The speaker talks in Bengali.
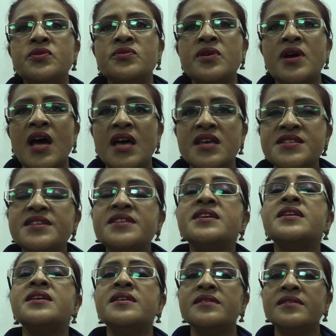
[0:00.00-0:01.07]
তো
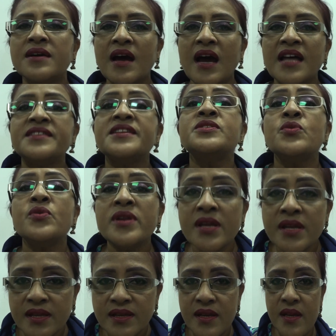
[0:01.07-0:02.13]
হাসিনারই হাতে তৈরি